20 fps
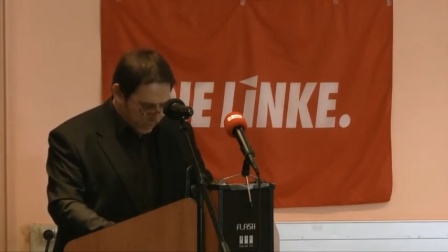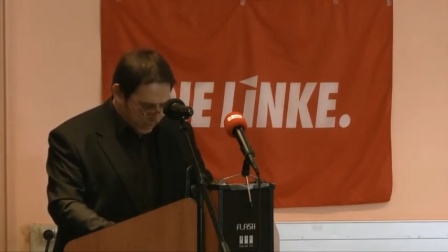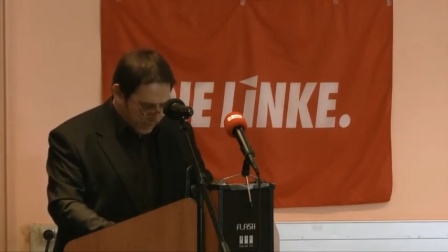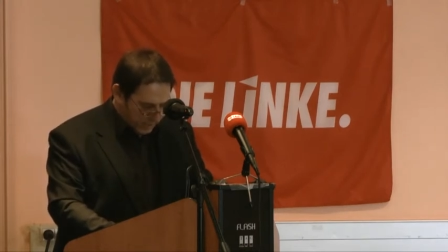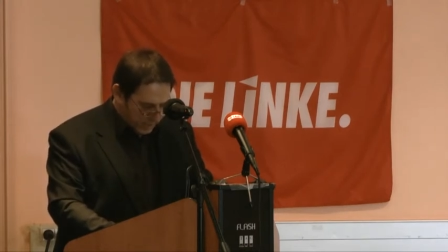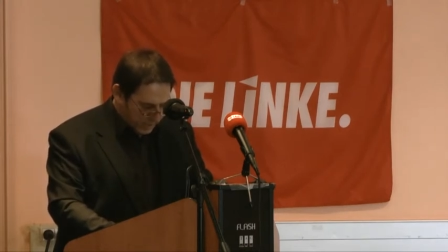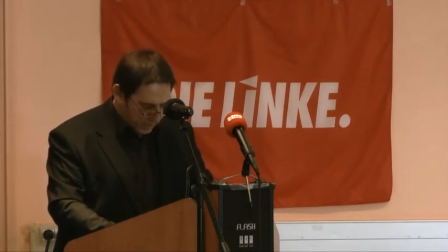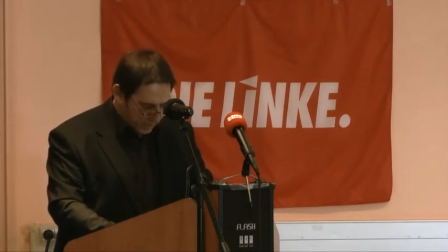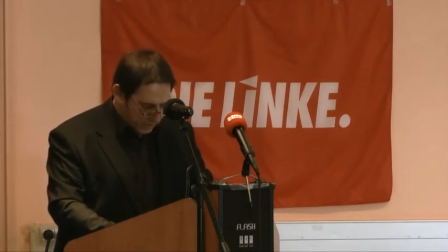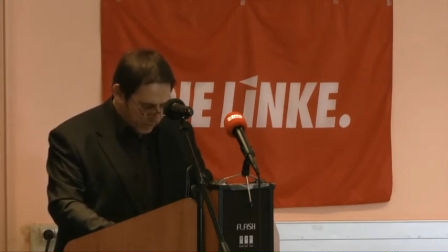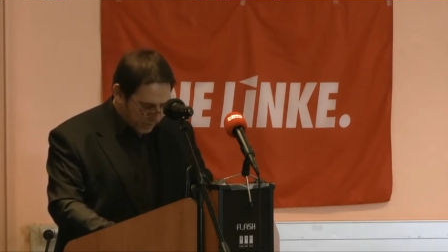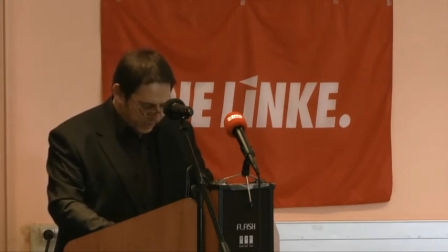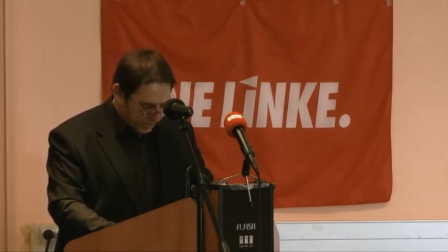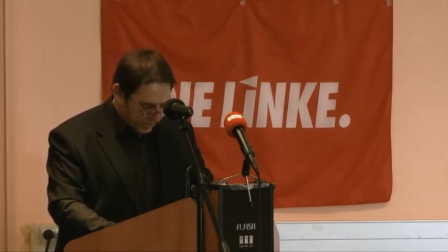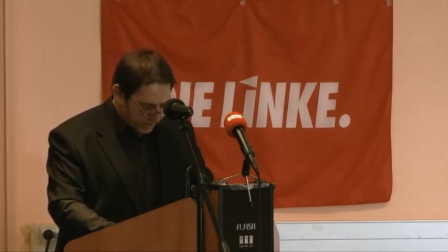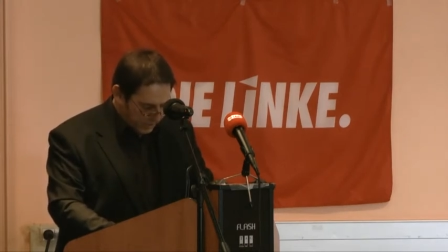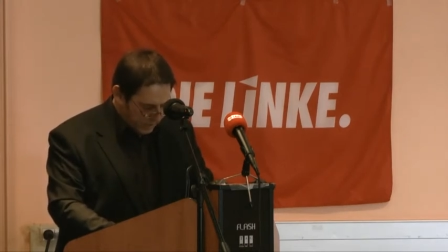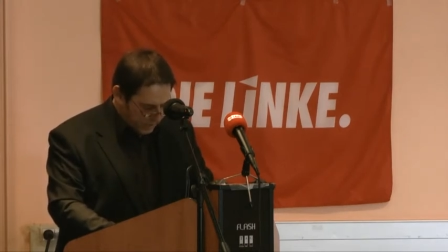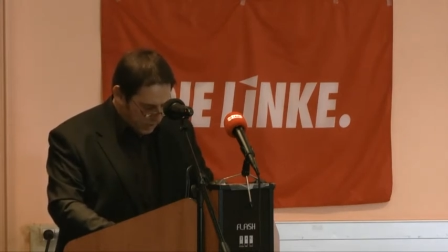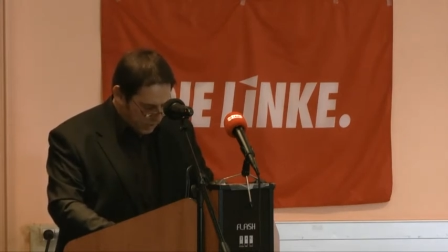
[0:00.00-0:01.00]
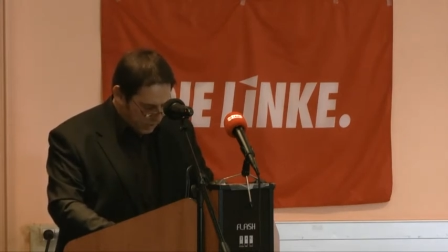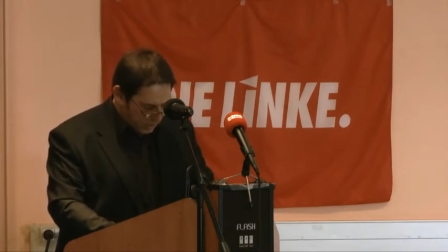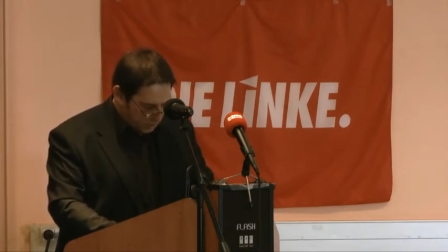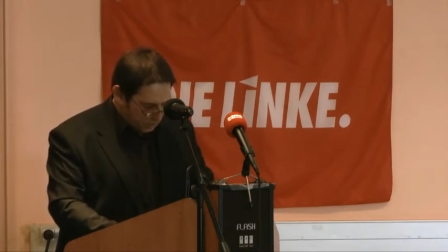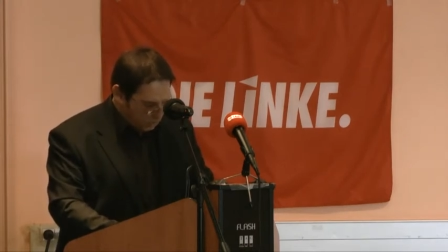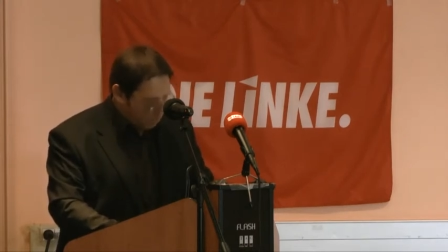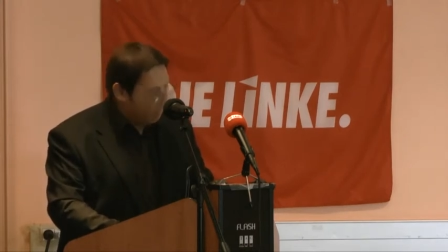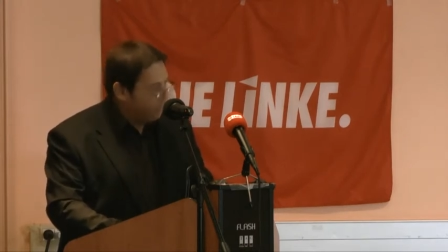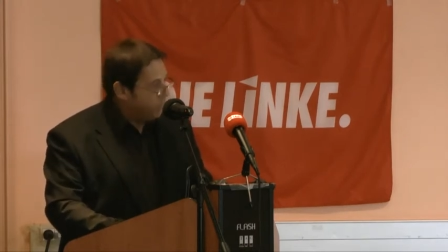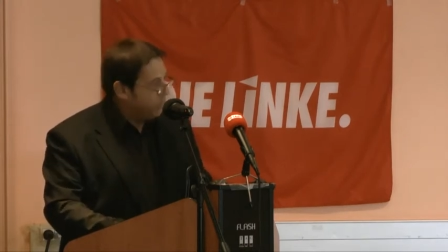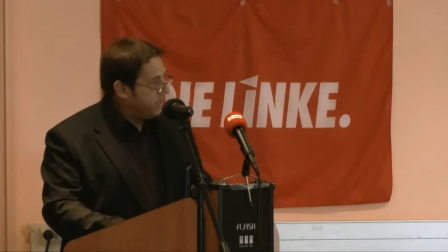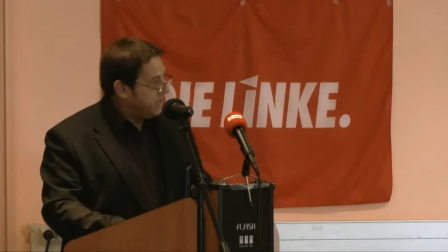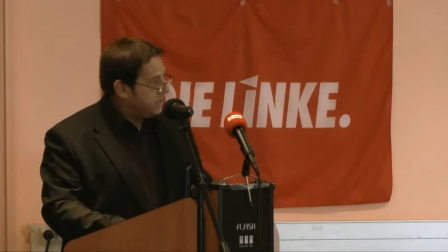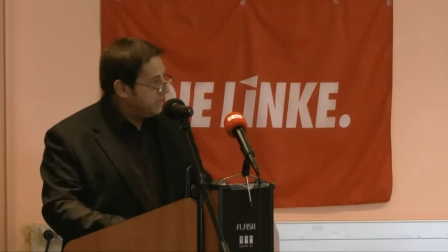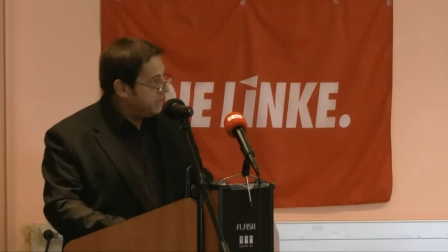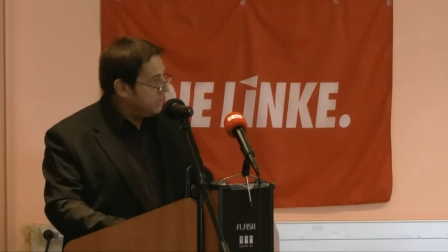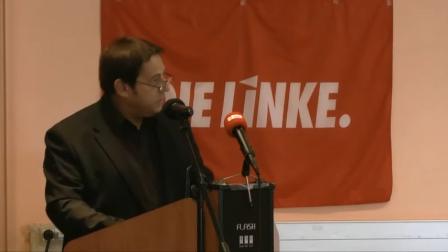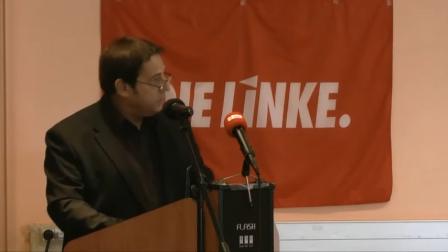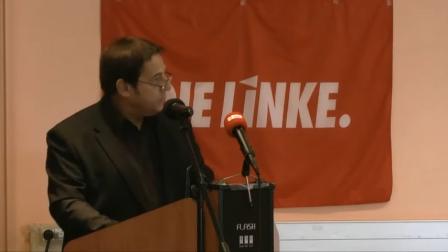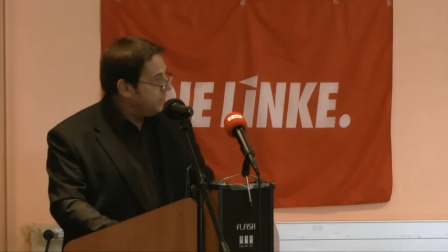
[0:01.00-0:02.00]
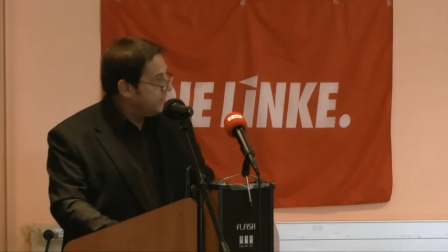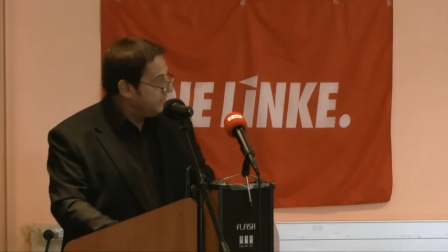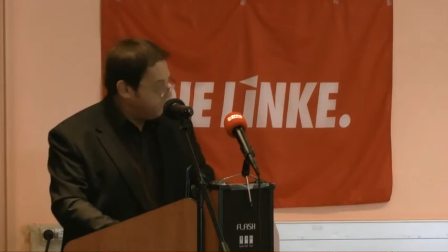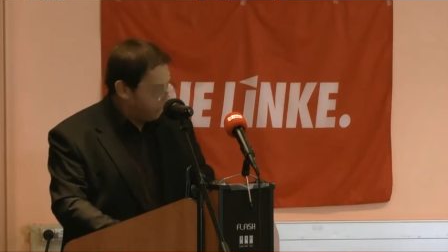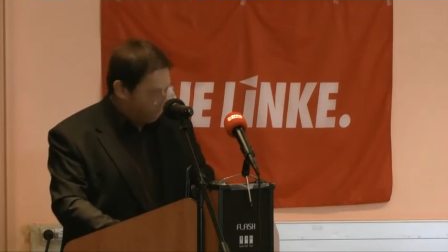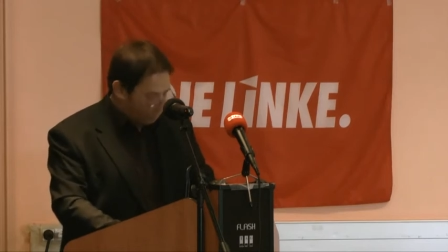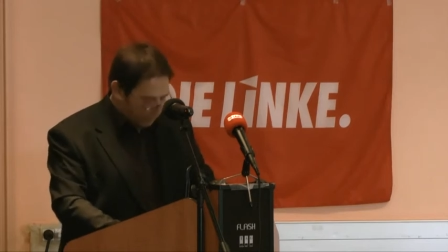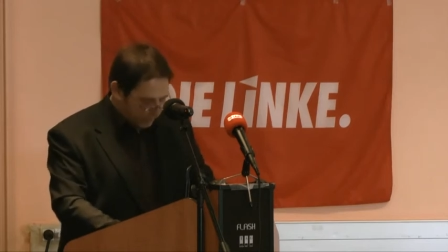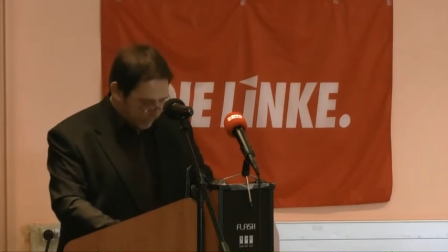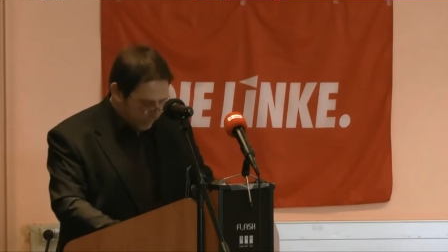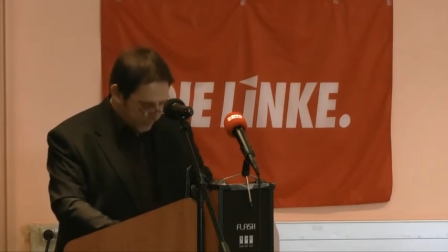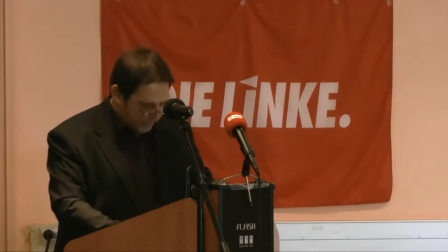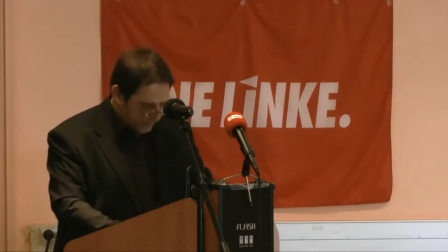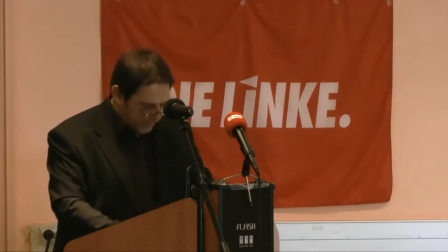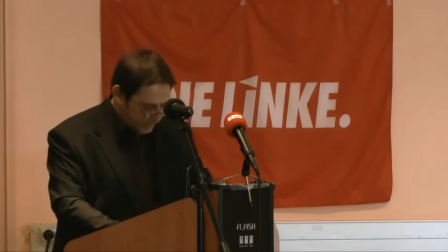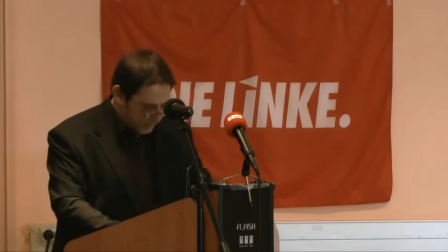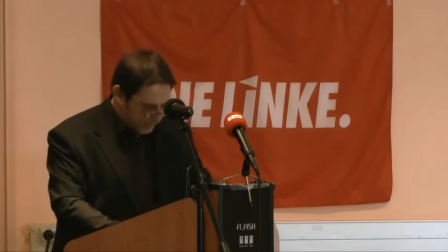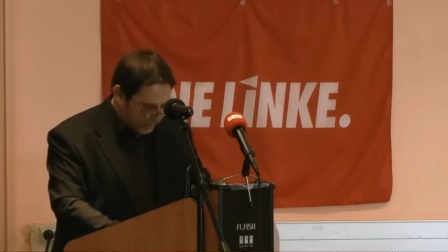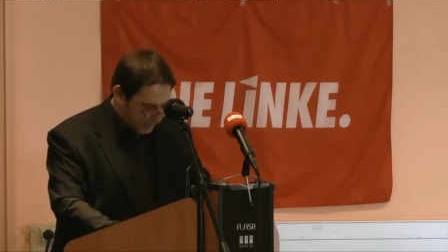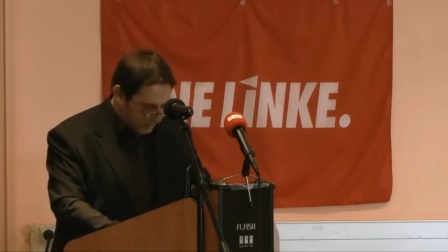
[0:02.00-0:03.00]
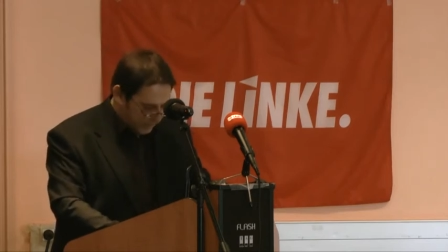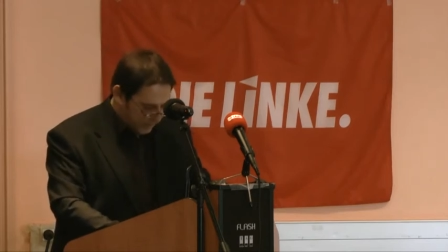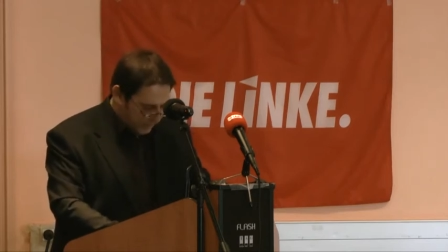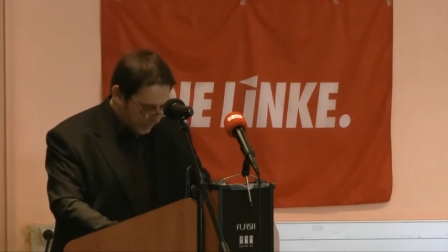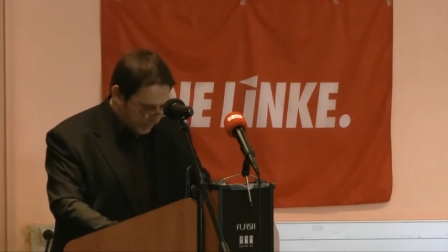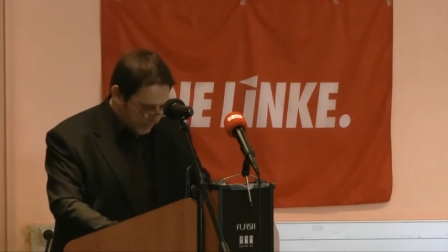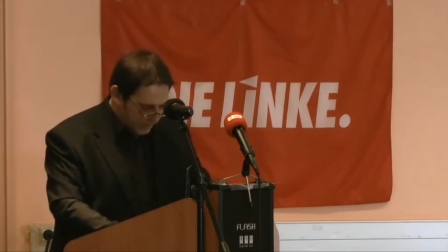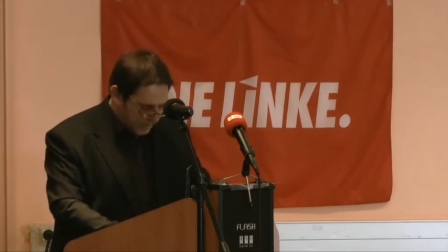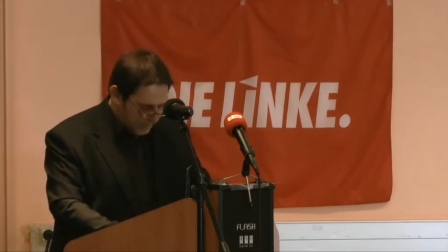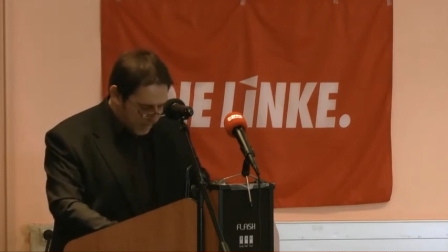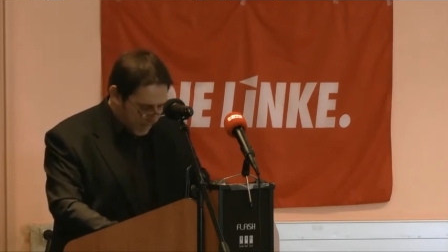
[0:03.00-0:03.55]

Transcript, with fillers: et la coquerie, sont menacées de fermeture définitive